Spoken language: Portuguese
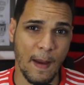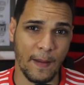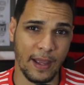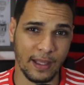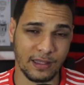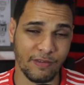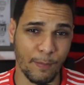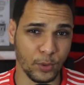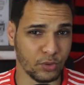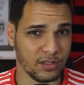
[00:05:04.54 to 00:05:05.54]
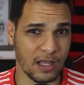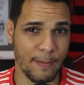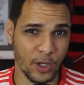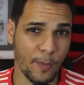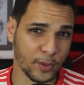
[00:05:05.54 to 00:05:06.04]
é, teve a, pontuação,
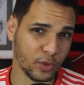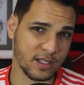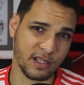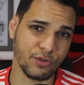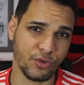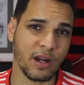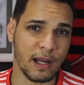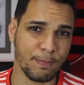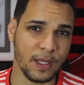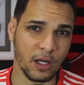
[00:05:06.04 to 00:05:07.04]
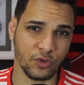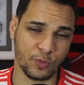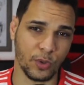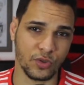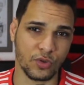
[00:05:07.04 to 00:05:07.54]
a menor pontuação de um campeão
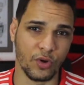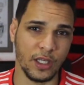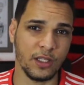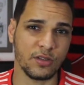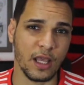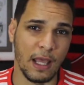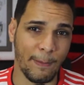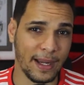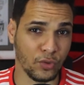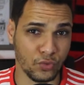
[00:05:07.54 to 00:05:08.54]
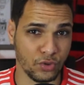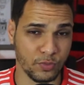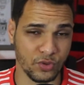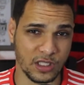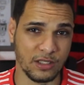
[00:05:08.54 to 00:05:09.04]
nos pontos corridos, mas nos
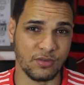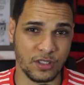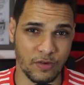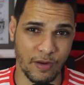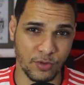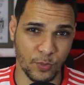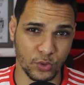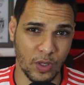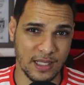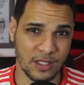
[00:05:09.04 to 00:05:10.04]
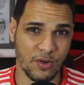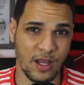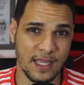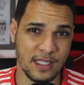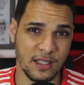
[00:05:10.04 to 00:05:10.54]
últimos anos tivemos pontuação
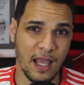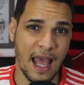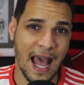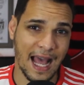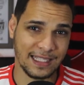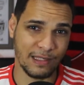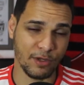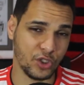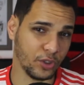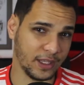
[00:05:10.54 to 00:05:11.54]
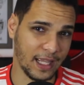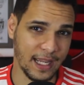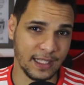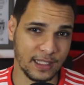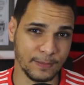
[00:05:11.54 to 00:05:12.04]
aí acima de
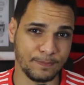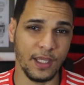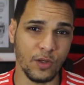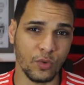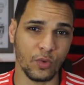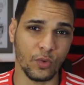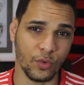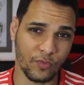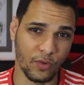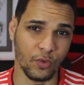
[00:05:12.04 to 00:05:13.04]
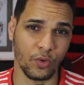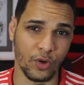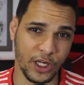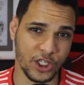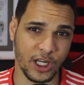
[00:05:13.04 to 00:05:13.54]
80 e o, o, o
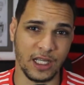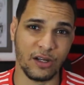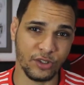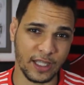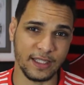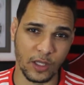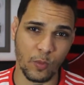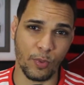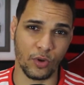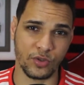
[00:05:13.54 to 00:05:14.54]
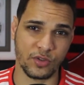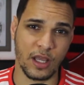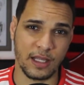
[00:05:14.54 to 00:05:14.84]
Corinthians chegando a 81 pontos,